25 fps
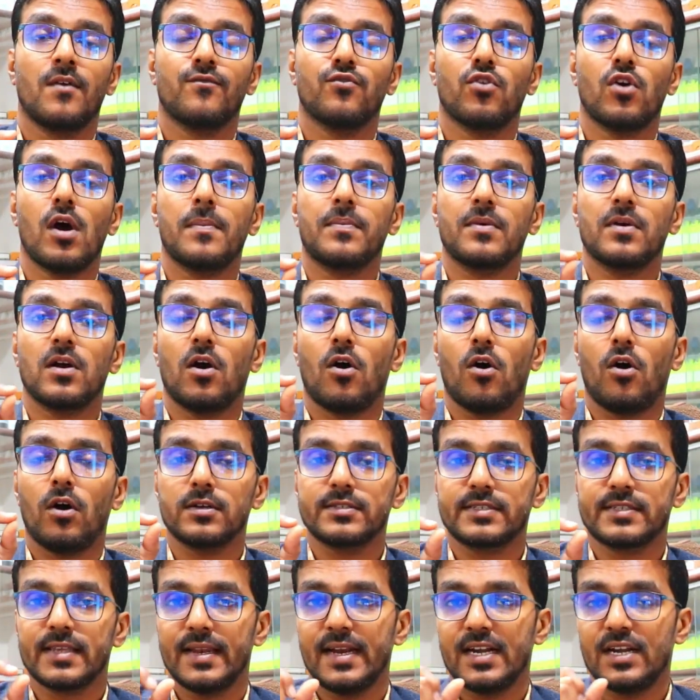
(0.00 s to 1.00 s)
वो आप
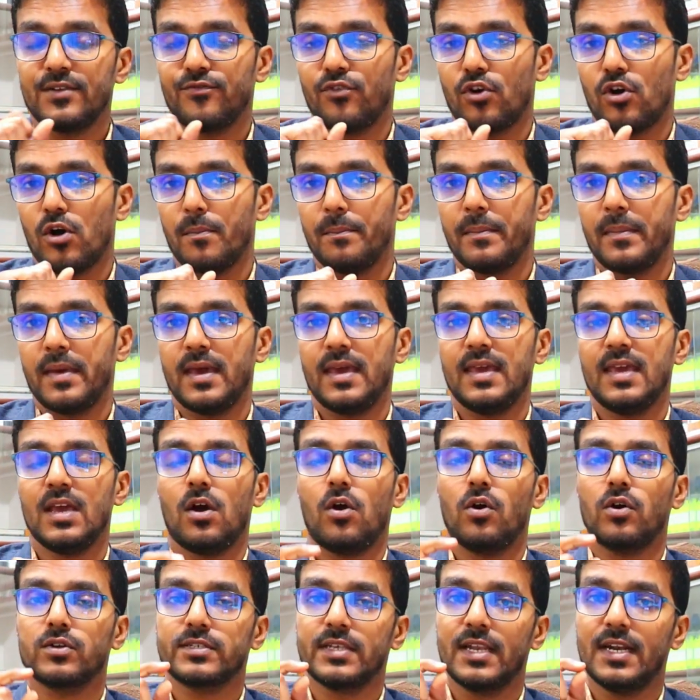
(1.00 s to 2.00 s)
ऑक्जिलेट फॉर्म में या
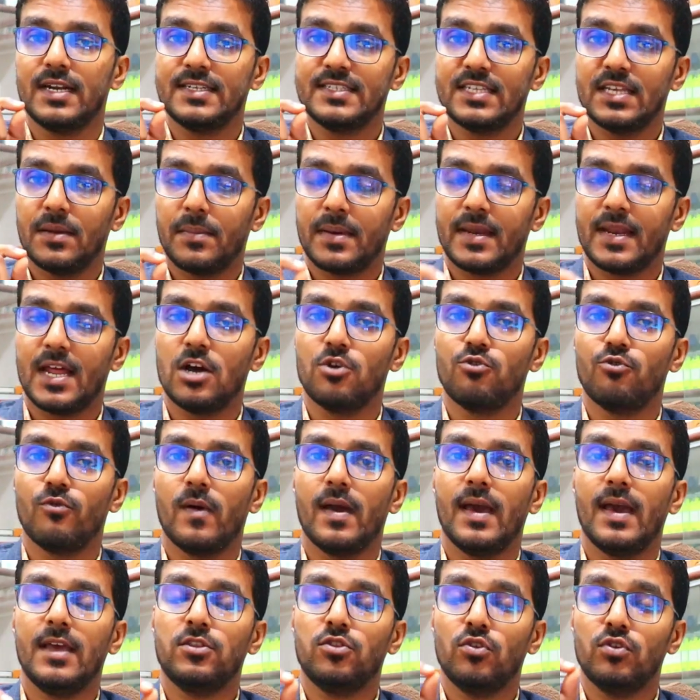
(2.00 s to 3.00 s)
ऑक्जिलेट से बना
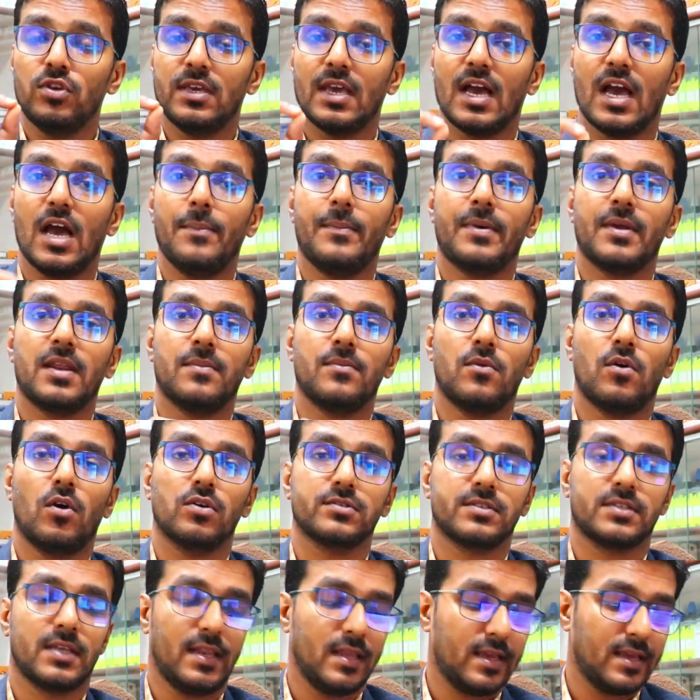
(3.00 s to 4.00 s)
हुआ है तो यहाँ पर हम
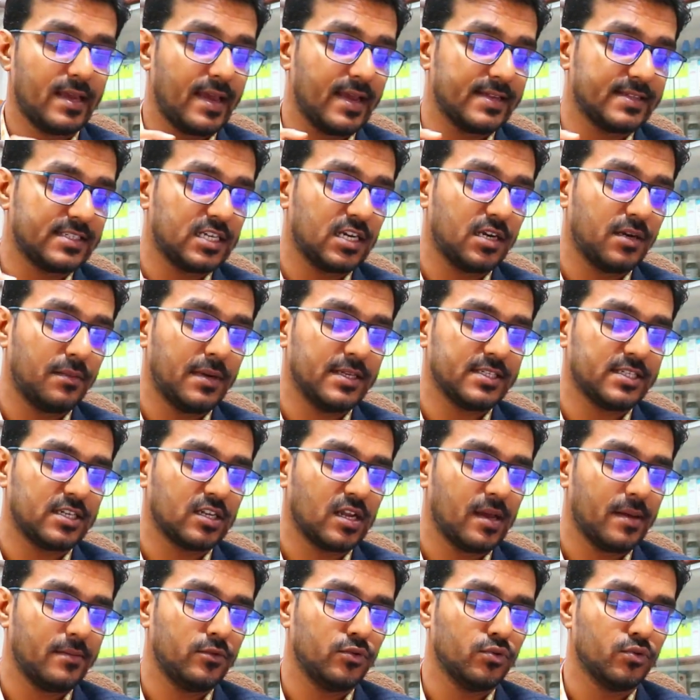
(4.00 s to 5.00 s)
ऑक्जिलिक एसिड मेडिसिन
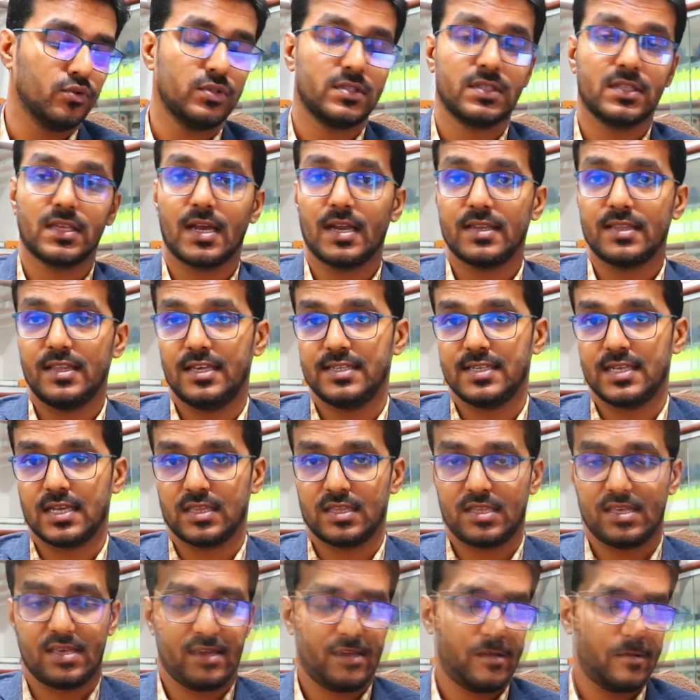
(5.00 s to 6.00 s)
का यूज कर दे
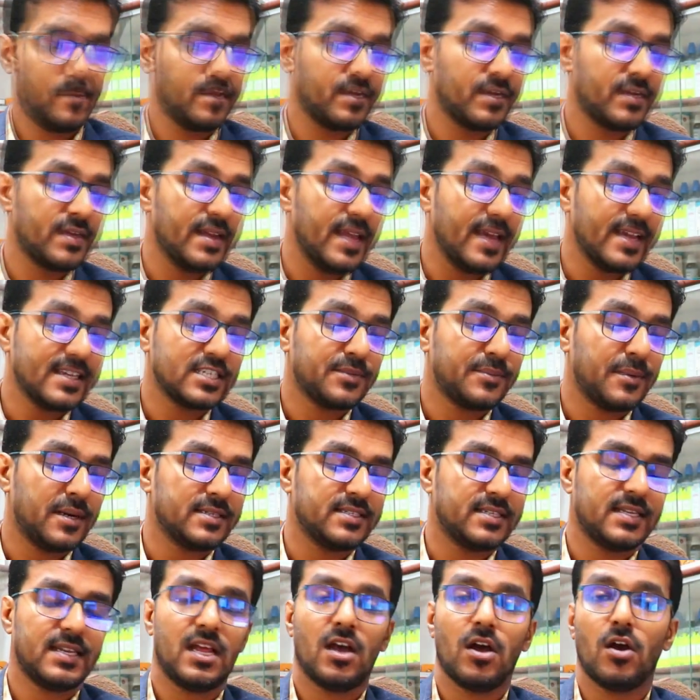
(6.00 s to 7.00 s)
सकते हैं नेक्स्ट
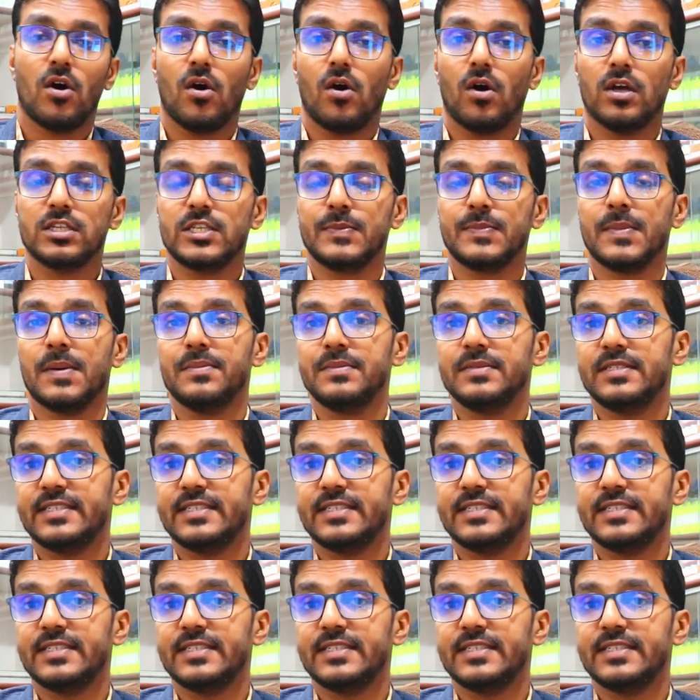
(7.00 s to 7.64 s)
मेडिसिन है ऑसिमम